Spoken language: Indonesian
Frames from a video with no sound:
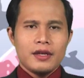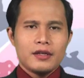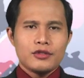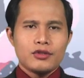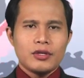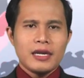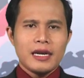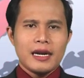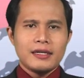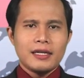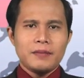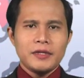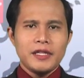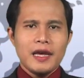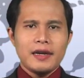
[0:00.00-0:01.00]
Saudara,
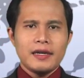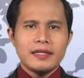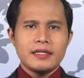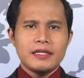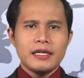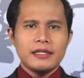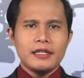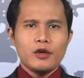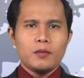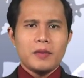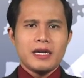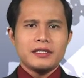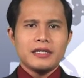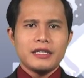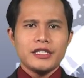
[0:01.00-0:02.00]
enam tiang listrik di
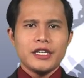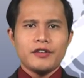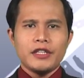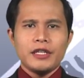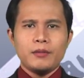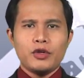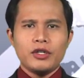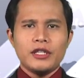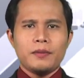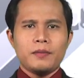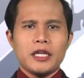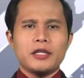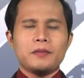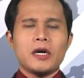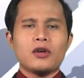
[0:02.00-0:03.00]
Lumajang, Jawa Timur
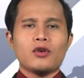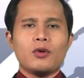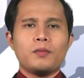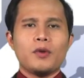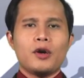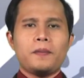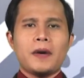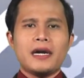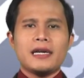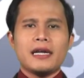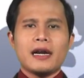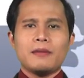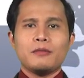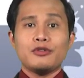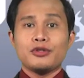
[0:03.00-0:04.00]
tiba-tiba roboh
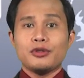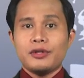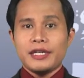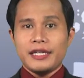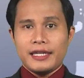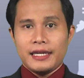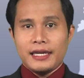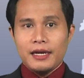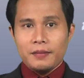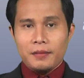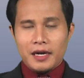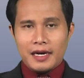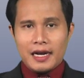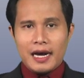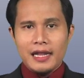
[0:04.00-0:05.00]
pada Rabu sore.
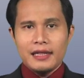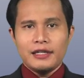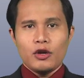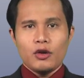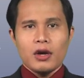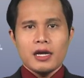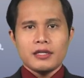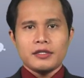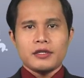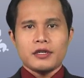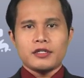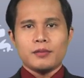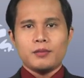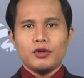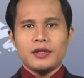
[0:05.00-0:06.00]
Padahal di lokasi
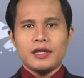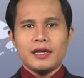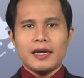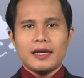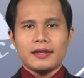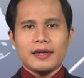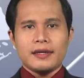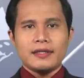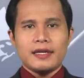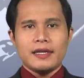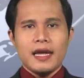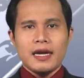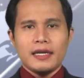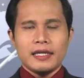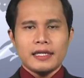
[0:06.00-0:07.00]
tersebut tidak
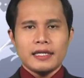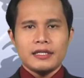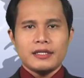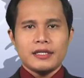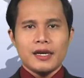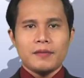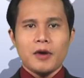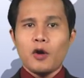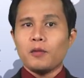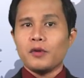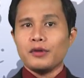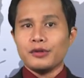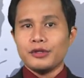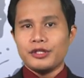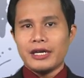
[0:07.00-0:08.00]
terjadi angin kencang
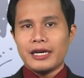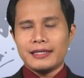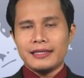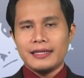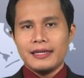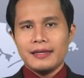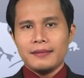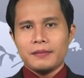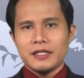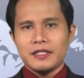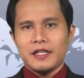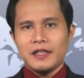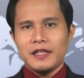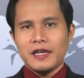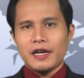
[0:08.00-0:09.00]
maupun hujan.
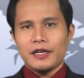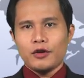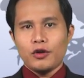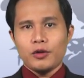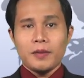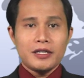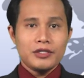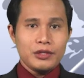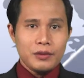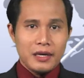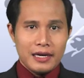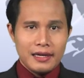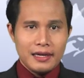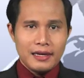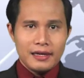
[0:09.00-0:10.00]
Meski tidak ada korban
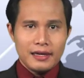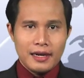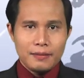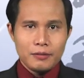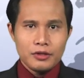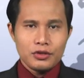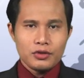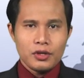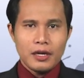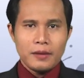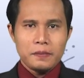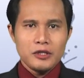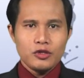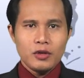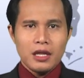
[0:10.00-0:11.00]
jiwa, namun
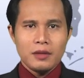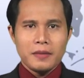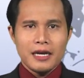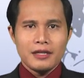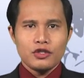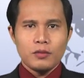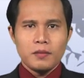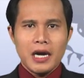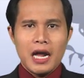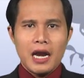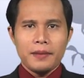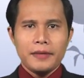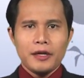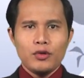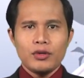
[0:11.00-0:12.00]
seorang penjual bakso
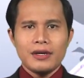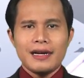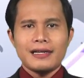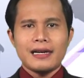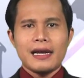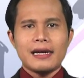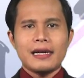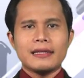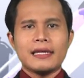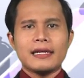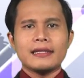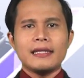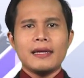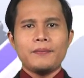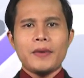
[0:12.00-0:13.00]
mengalami luka karena
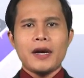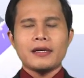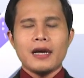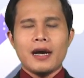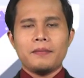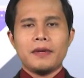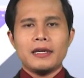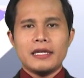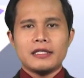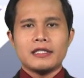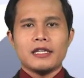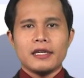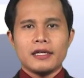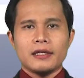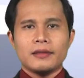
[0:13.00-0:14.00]
tertimpa kabel
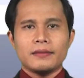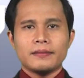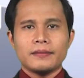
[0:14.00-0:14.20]
listrik.